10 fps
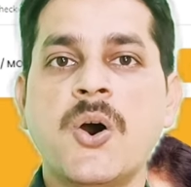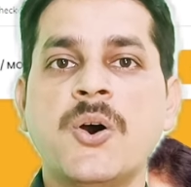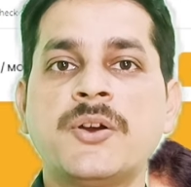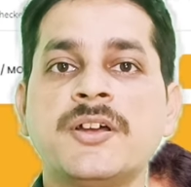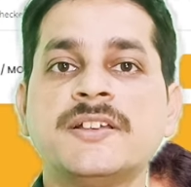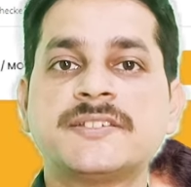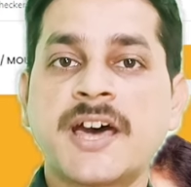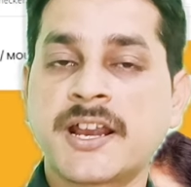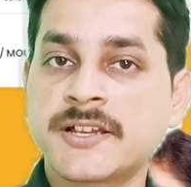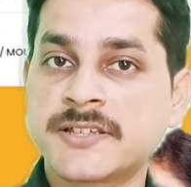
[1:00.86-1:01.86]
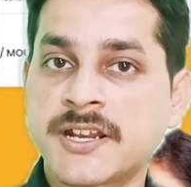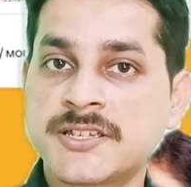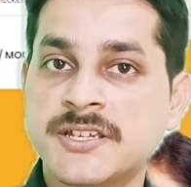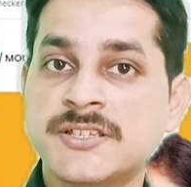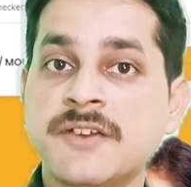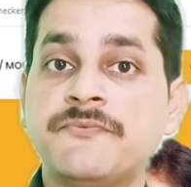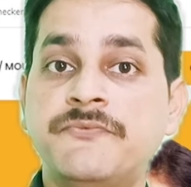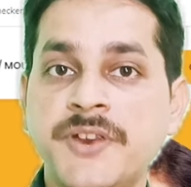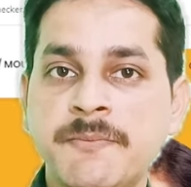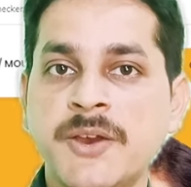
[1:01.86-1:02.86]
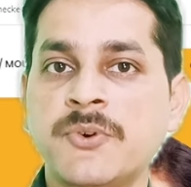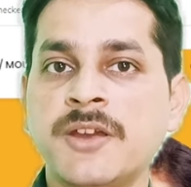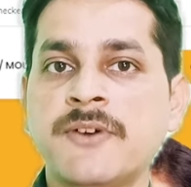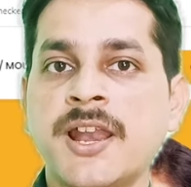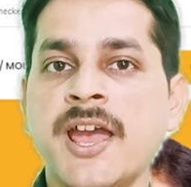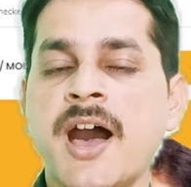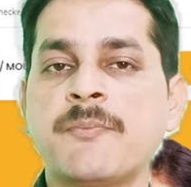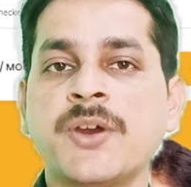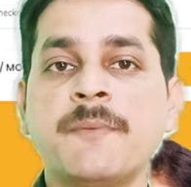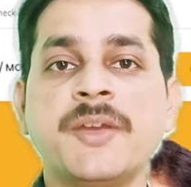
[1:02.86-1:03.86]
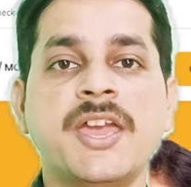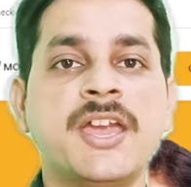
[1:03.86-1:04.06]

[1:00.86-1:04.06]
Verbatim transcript: और सारा का सारा चीज़ ये फ्री में होने वाला है आपको यहाँ पे